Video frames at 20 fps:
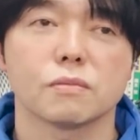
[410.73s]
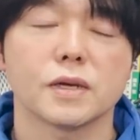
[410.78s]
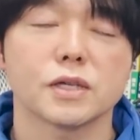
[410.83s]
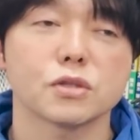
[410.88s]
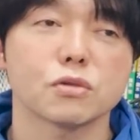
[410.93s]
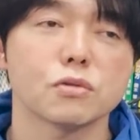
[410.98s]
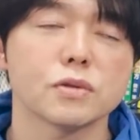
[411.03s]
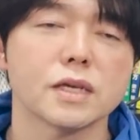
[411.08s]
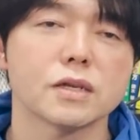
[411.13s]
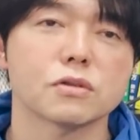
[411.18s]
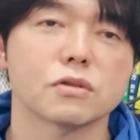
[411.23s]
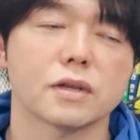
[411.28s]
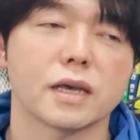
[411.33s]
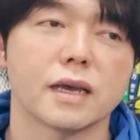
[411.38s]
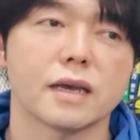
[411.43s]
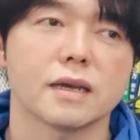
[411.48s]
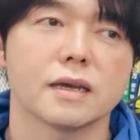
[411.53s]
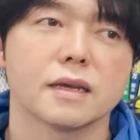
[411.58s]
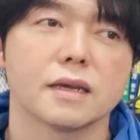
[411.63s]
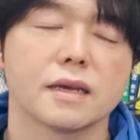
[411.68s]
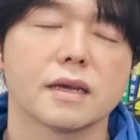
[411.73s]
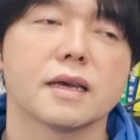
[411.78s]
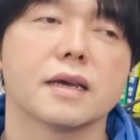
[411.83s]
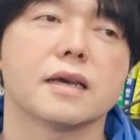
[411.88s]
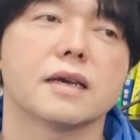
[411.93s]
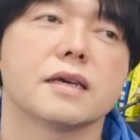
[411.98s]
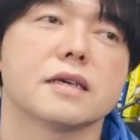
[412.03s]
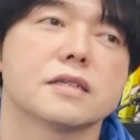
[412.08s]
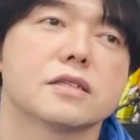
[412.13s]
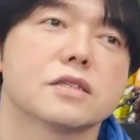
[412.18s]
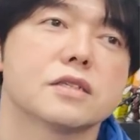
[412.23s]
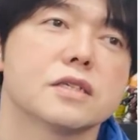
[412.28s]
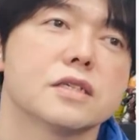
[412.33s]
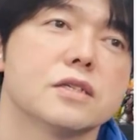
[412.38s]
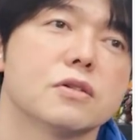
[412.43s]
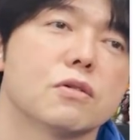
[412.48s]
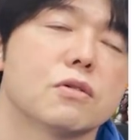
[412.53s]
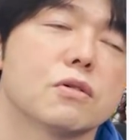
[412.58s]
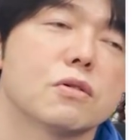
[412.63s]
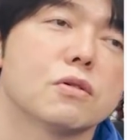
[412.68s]
まあそうなるとね、えー、
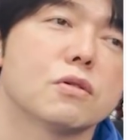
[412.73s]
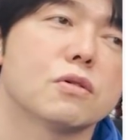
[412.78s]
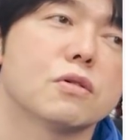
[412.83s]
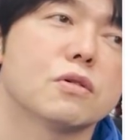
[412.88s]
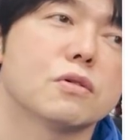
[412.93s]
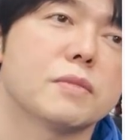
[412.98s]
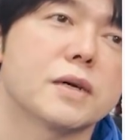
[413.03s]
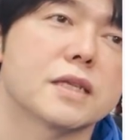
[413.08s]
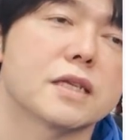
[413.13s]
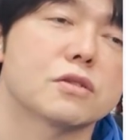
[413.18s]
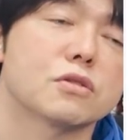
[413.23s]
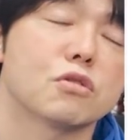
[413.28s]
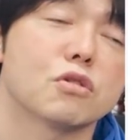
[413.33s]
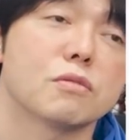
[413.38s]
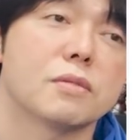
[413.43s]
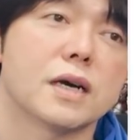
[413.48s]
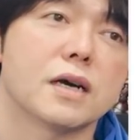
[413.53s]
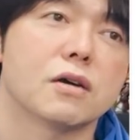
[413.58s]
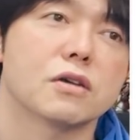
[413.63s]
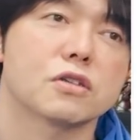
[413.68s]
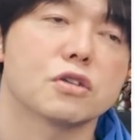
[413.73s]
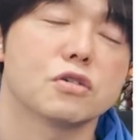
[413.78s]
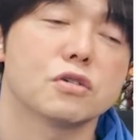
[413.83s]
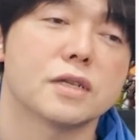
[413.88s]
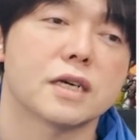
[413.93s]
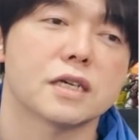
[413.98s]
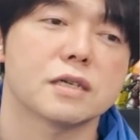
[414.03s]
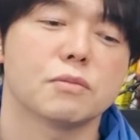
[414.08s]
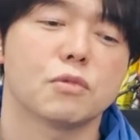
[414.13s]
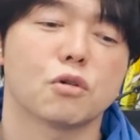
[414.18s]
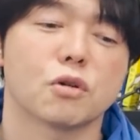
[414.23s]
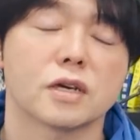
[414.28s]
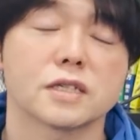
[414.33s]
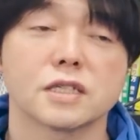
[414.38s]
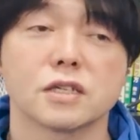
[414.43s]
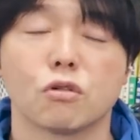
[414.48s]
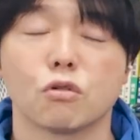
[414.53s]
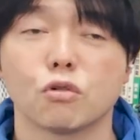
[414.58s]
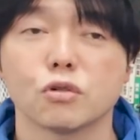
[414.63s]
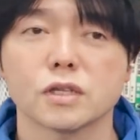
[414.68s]
次のまた相場、急落、暴
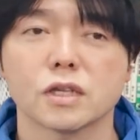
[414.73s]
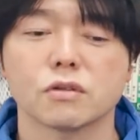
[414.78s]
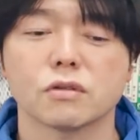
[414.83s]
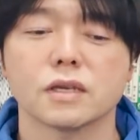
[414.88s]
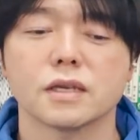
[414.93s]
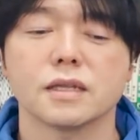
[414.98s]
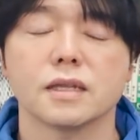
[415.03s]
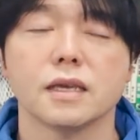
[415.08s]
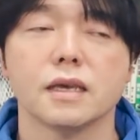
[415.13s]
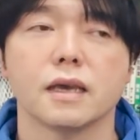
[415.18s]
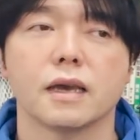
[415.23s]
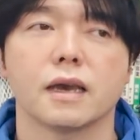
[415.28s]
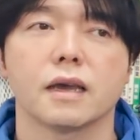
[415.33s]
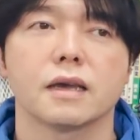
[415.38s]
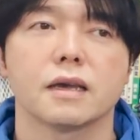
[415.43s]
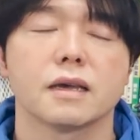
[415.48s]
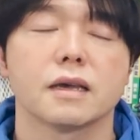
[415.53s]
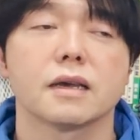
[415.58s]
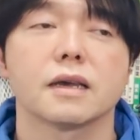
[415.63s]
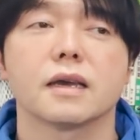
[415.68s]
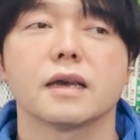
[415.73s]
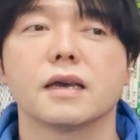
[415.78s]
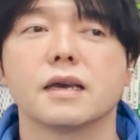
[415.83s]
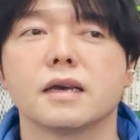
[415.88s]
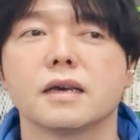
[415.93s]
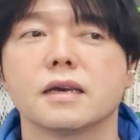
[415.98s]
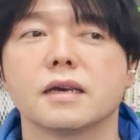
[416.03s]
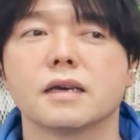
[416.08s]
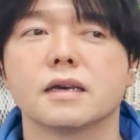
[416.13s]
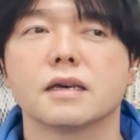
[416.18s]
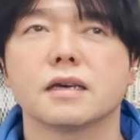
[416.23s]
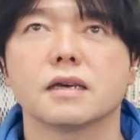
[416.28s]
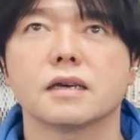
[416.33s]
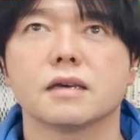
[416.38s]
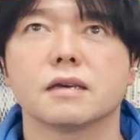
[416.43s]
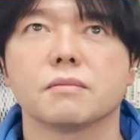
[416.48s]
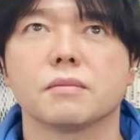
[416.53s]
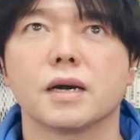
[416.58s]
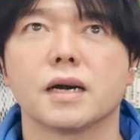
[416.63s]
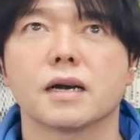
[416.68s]
落が起こった時に、
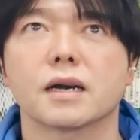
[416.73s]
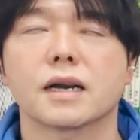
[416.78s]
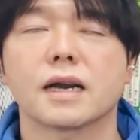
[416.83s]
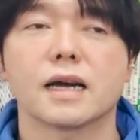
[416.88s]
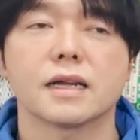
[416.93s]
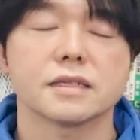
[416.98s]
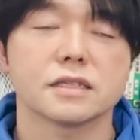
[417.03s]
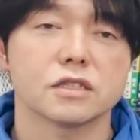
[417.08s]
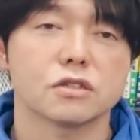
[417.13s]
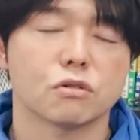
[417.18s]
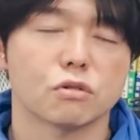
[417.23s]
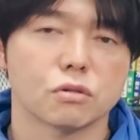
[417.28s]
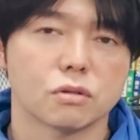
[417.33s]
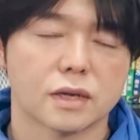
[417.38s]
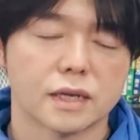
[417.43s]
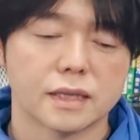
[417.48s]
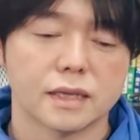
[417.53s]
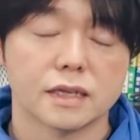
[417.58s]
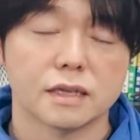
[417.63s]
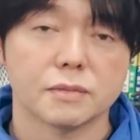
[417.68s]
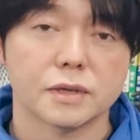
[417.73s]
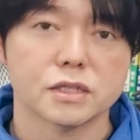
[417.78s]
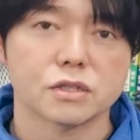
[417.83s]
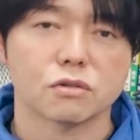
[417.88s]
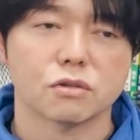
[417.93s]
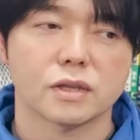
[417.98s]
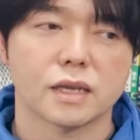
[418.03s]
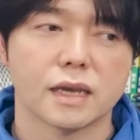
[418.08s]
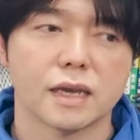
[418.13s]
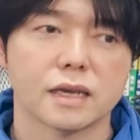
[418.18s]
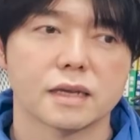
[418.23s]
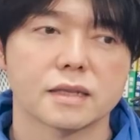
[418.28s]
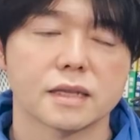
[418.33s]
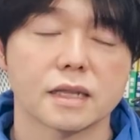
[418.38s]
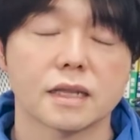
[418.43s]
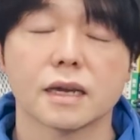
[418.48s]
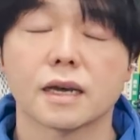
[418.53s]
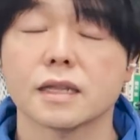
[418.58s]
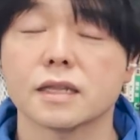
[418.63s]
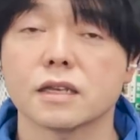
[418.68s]
えー、まあ感じることができますので、
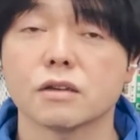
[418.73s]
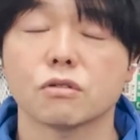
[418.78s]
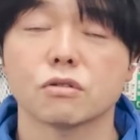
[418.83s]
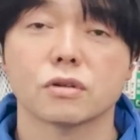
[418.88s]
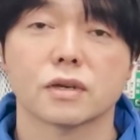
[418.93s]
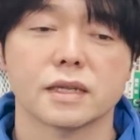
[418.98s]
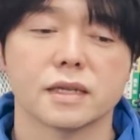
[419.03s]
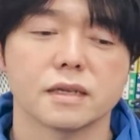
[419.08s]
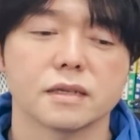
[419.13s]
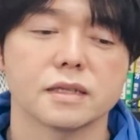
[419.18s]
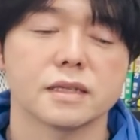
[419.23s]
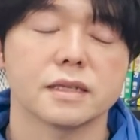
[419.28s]
戦っていくことが